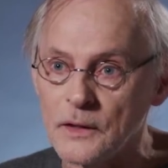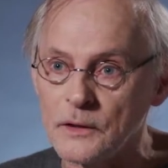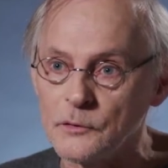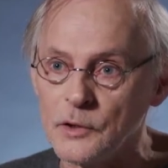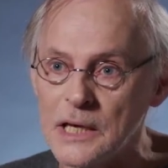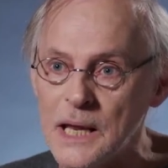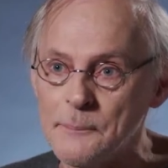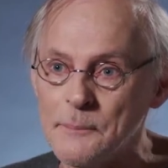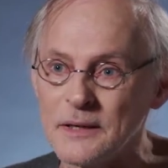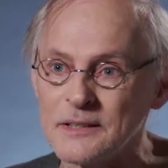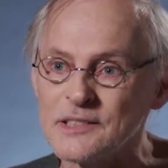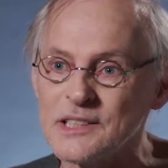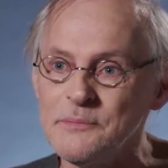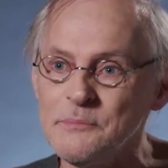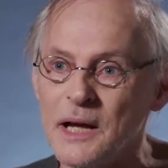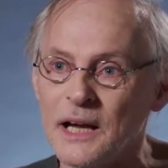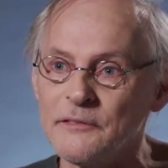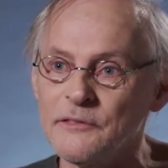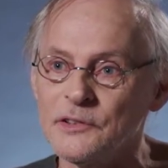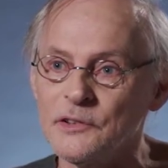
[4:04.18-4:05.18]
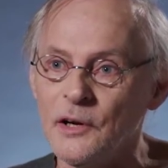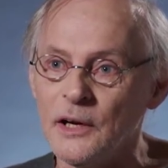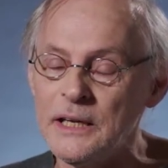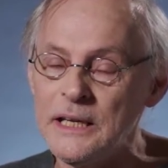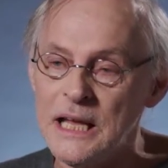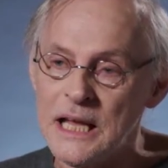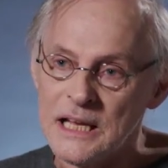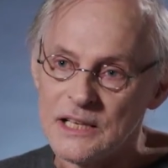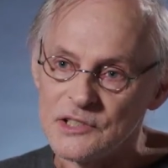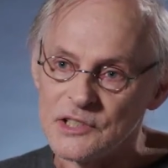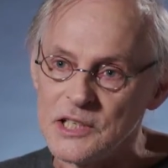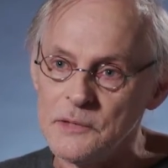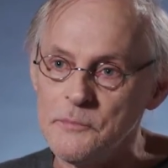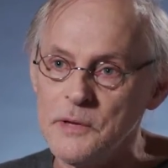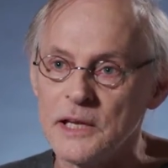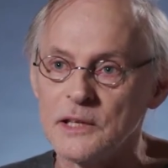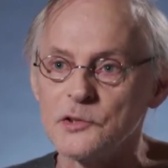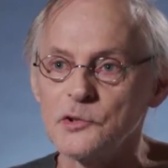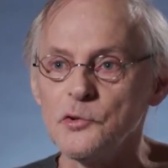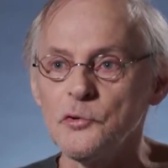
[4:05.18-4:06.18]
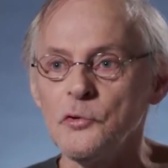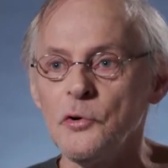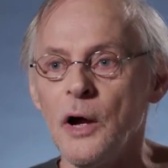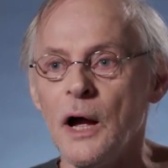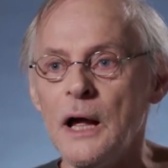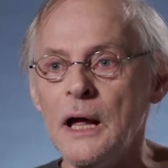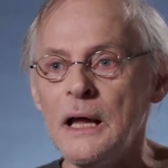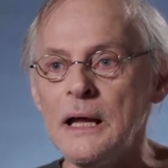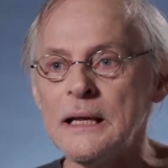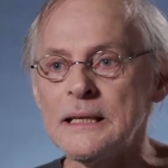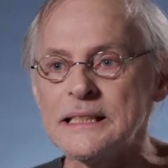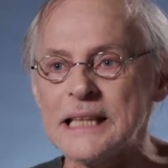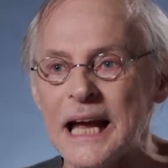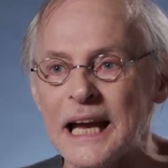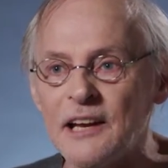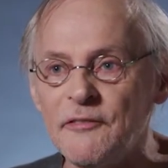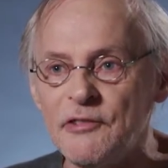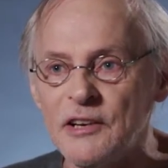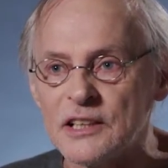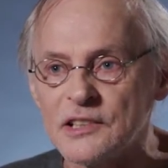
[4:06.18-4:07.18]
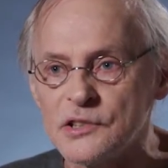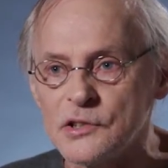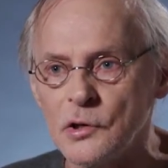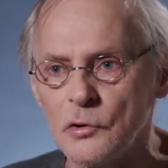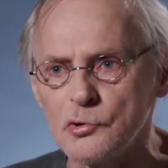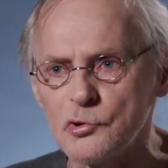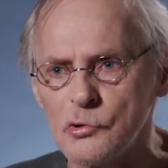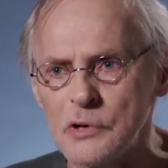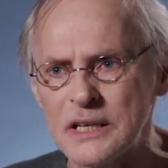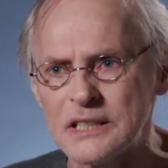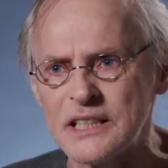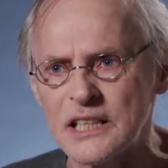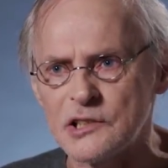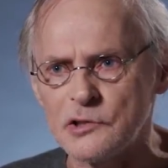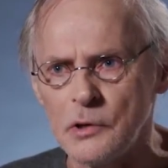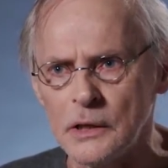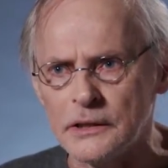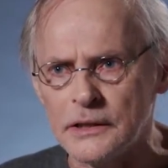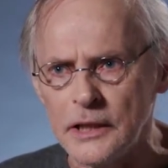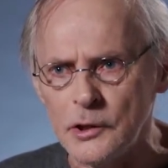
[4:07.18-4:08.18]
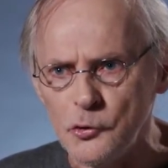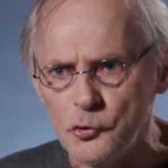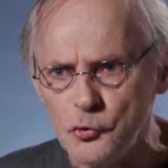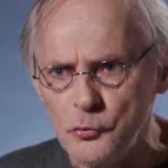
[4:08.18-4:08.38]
de la pensée de Marie-Victorin, c'est bien sûr sa réflexion sur la sexualité